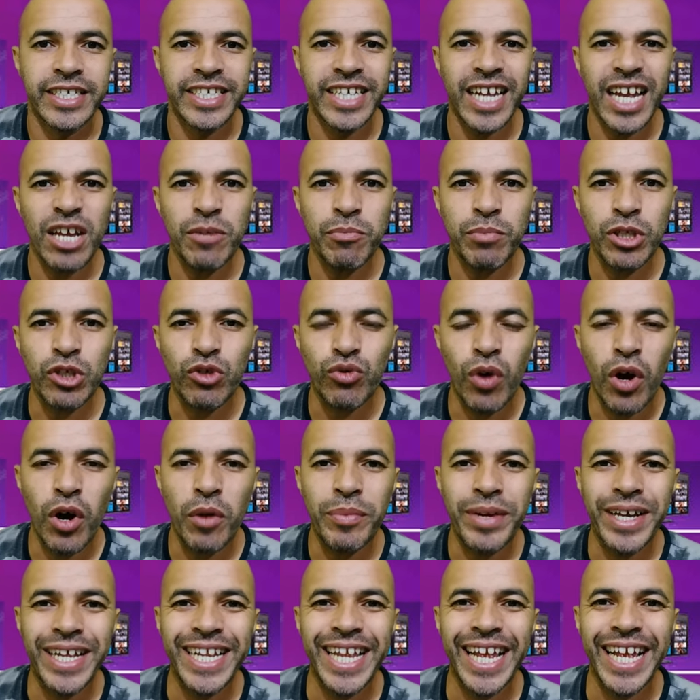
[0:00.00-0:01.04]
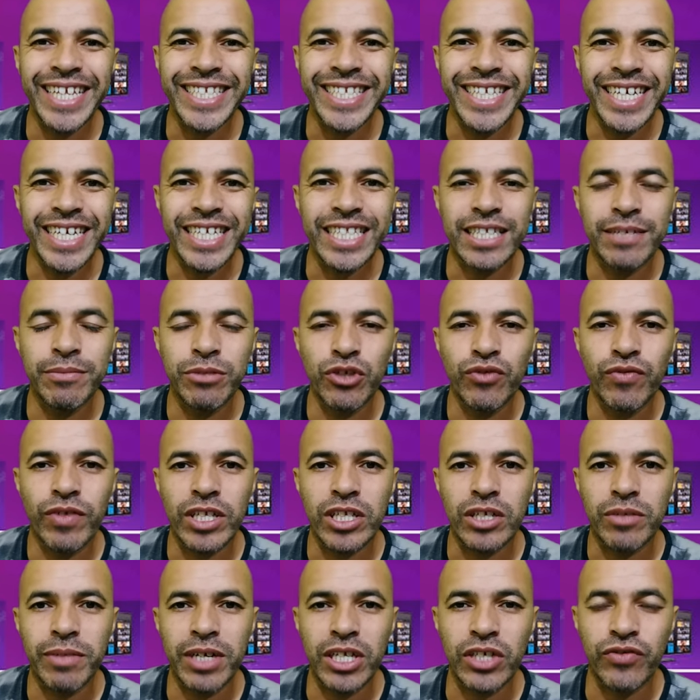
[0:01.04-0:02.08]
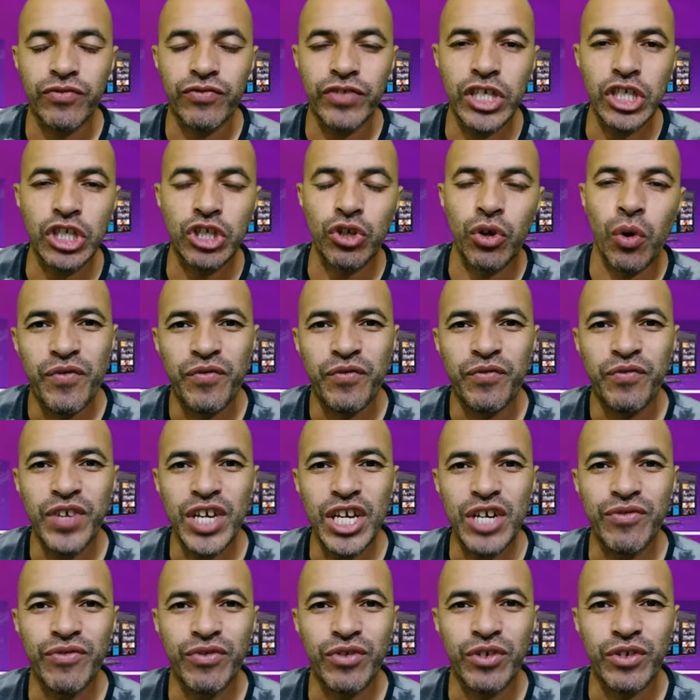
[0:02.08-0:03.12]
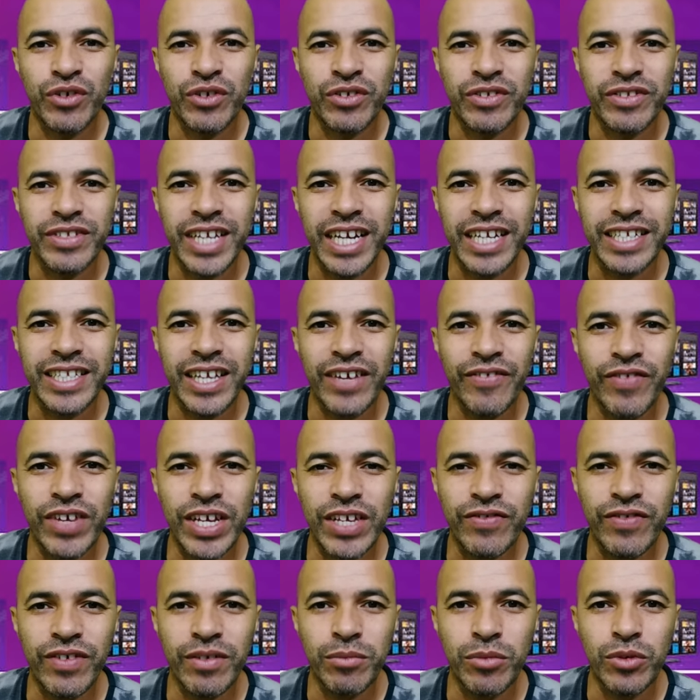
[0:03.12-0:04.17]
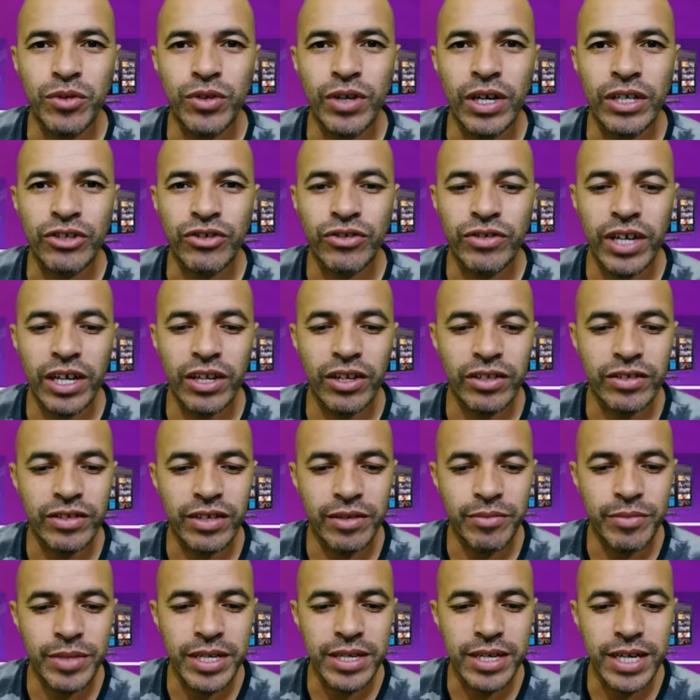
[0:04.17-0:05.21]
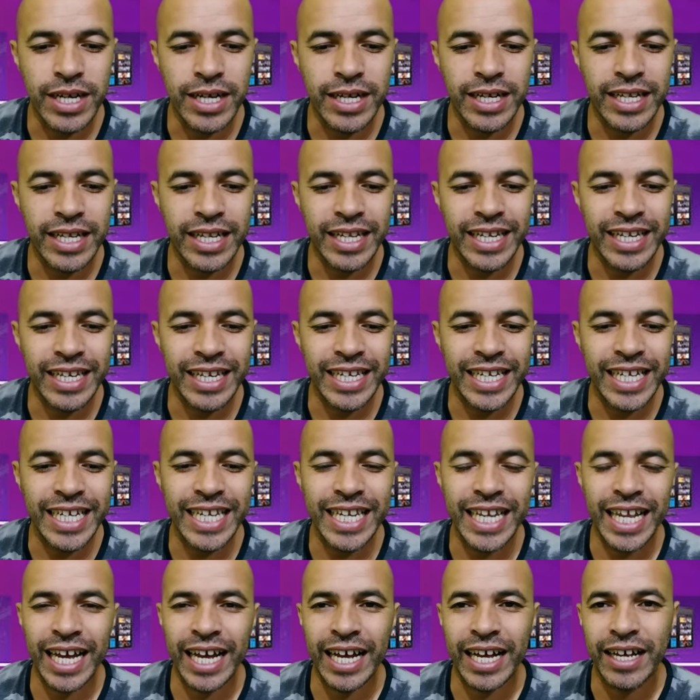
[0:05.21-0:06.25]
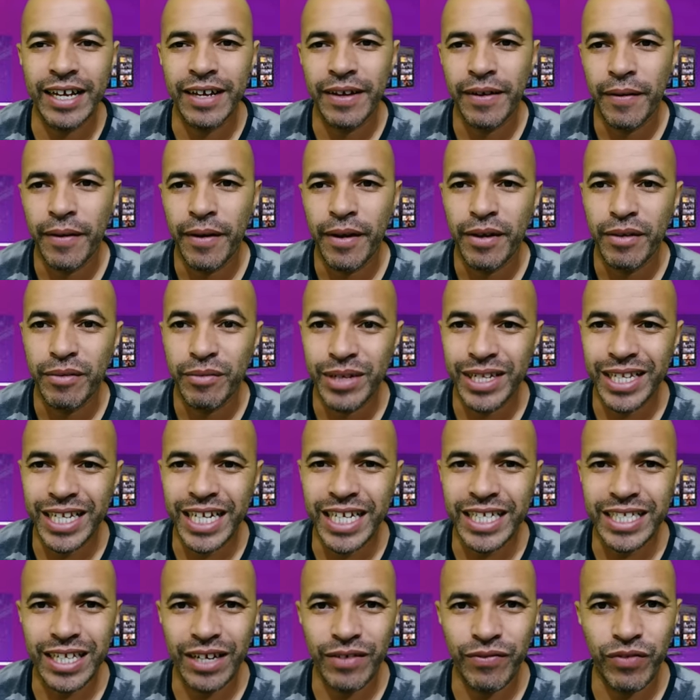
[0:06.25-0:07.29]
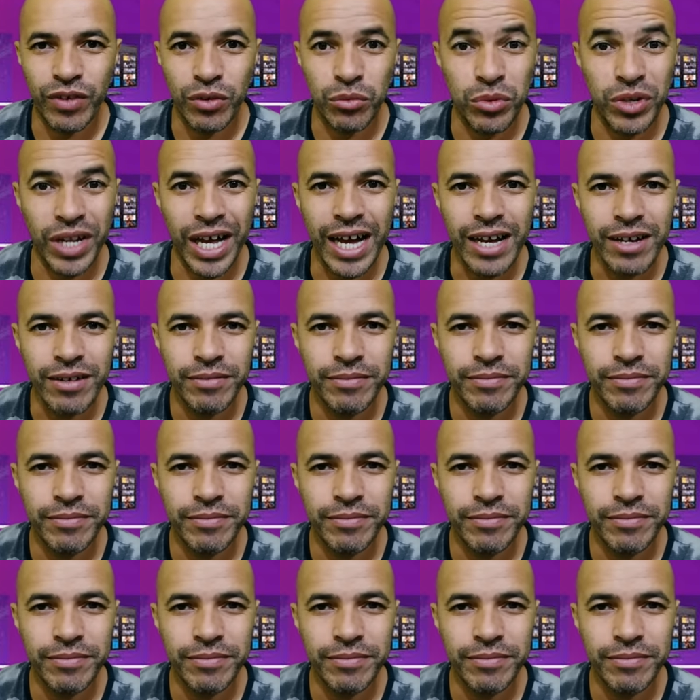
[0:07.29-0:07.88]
E aí pessoal, beleza? Estamos de volta com mais um vídeo vivo. Dessa vez vamos ajudar nossa amiga Lila. Beleza? Vamos lá?